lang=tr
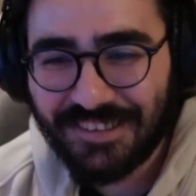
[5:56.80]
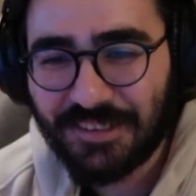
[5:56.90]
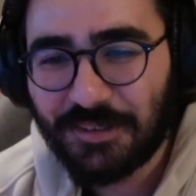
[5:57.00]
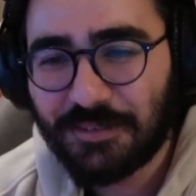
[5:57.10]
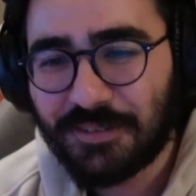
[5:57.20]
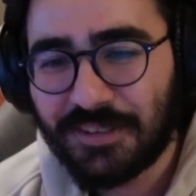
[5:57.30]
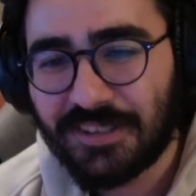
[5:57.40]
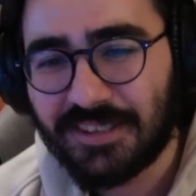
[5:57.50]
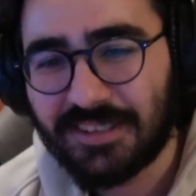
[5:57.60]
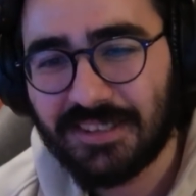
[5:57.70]
Uf.
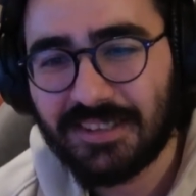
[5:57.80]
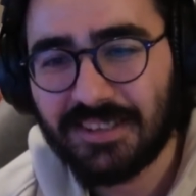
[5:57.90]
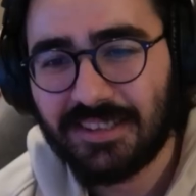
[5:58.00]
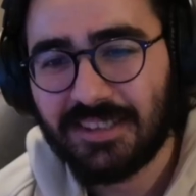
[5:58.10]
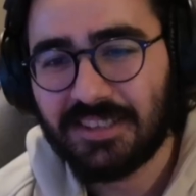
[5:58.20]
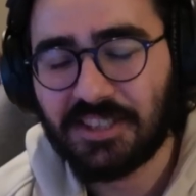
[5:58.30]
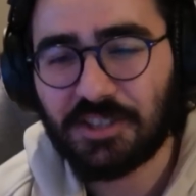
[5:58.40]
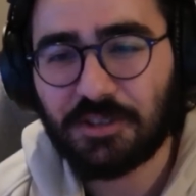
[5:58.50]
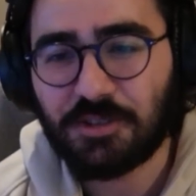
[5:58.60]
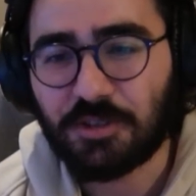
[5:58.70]

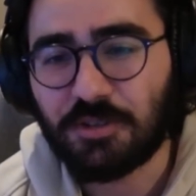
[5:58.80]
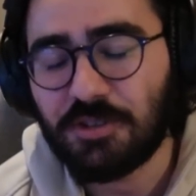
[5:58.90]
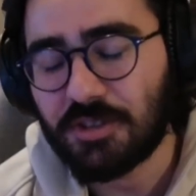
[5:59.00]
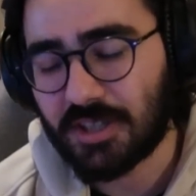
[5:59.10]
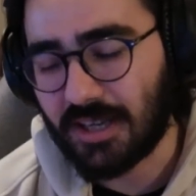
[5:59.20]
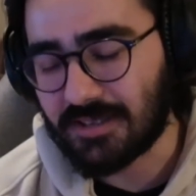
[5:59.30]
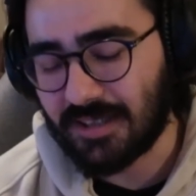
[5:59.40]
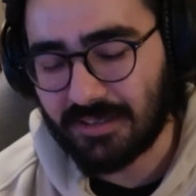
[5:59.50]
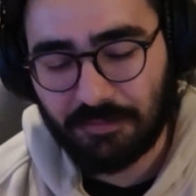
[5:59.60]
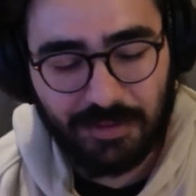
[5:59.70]
Yaşı küçük. Küçük ya
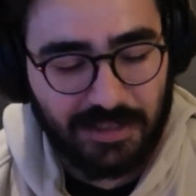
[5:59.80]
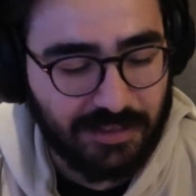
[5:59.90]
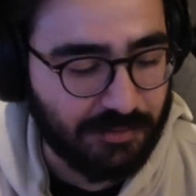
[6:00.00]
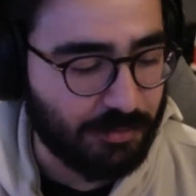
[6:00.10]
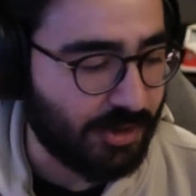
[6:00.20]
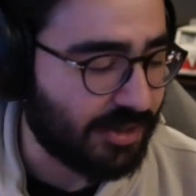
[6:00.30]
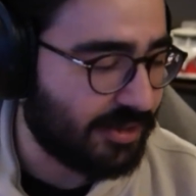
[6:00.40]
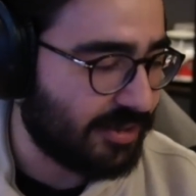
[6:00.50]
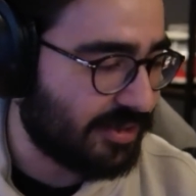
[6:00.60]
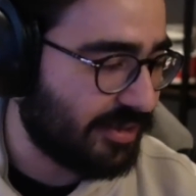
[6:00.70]
zaten. Belli bu
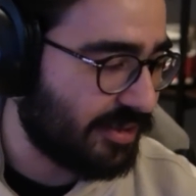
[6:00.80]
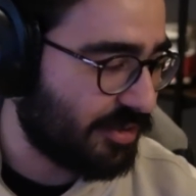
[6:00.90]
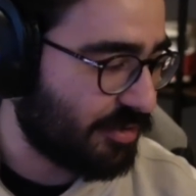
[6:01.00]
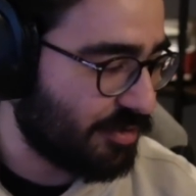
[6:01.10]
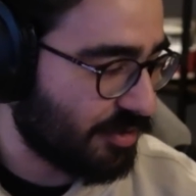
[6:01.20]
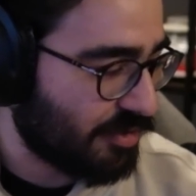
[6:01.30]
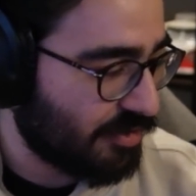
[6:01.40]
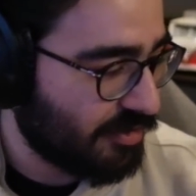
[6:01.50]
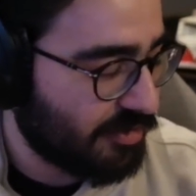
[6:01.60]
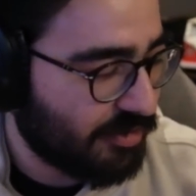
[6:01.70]
arkadaşın yaşı küçük.
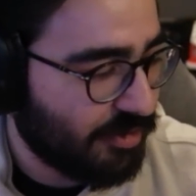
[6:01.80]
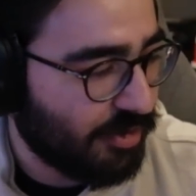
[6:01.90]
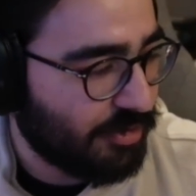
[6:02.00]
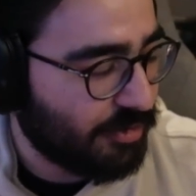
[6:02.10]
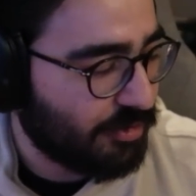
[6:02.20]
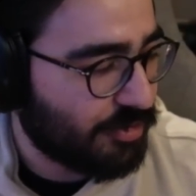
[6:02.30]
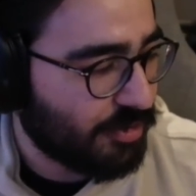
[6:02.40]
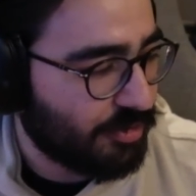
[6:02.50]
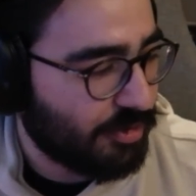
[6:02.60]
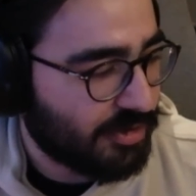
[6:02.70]

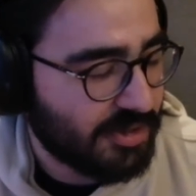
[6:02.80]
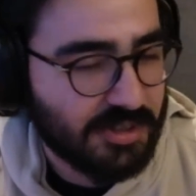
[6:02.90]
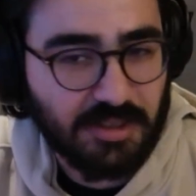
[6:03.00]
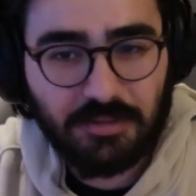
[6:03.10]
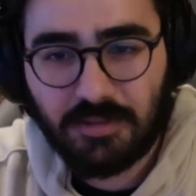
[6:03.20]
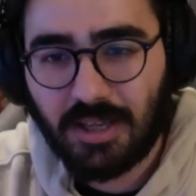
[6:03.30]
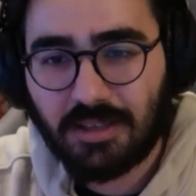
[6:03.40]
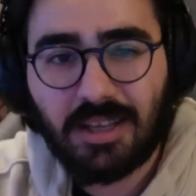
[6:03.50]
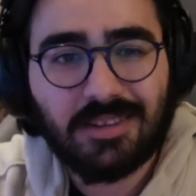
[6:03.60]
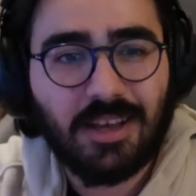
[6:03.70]
13-14 yaşında filan.
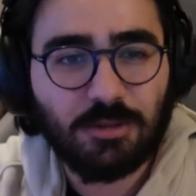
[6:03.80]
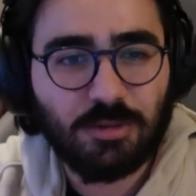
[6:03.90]
Hatta az